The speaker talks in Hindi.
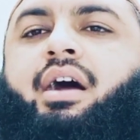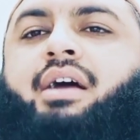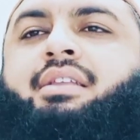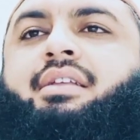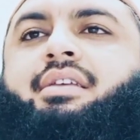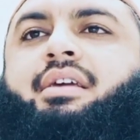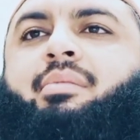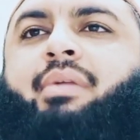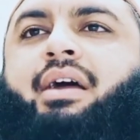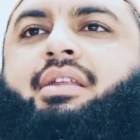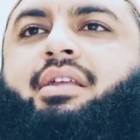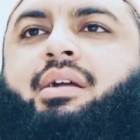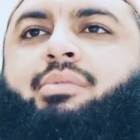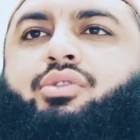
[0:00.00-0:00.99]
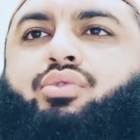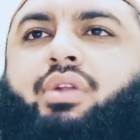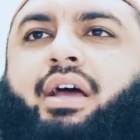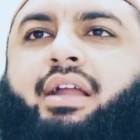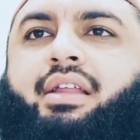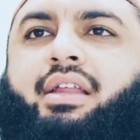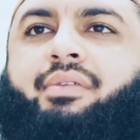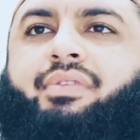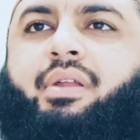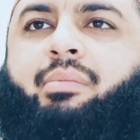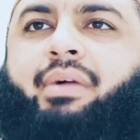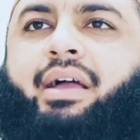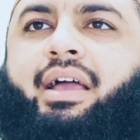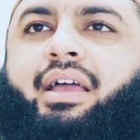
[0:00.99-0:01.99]
हजरत किरमानी रहमत ने
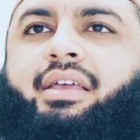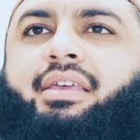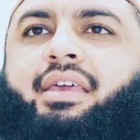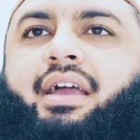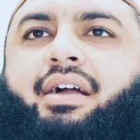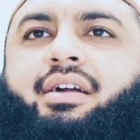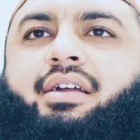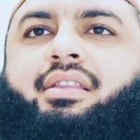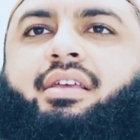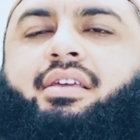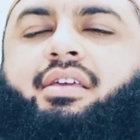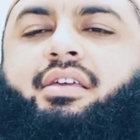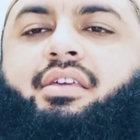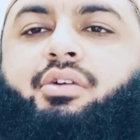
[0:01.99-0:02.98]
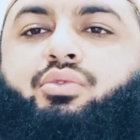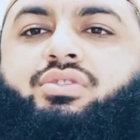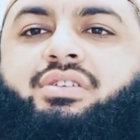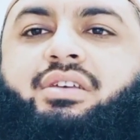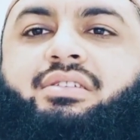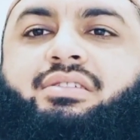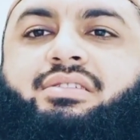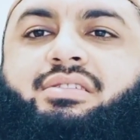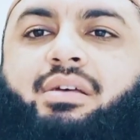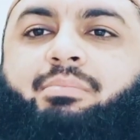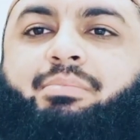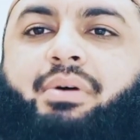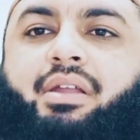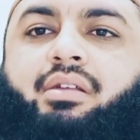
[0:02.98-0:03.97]
फरमाया है कि अगर देखे कि उसके
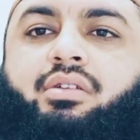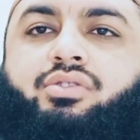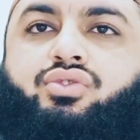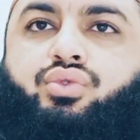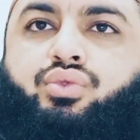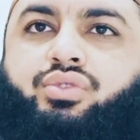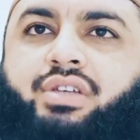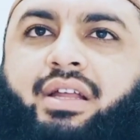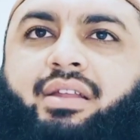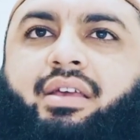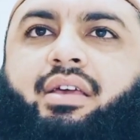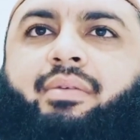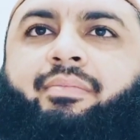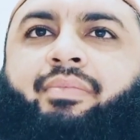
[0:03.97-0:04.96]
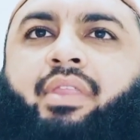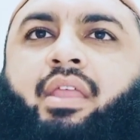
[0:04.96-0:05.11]
जिसम पर सूजन है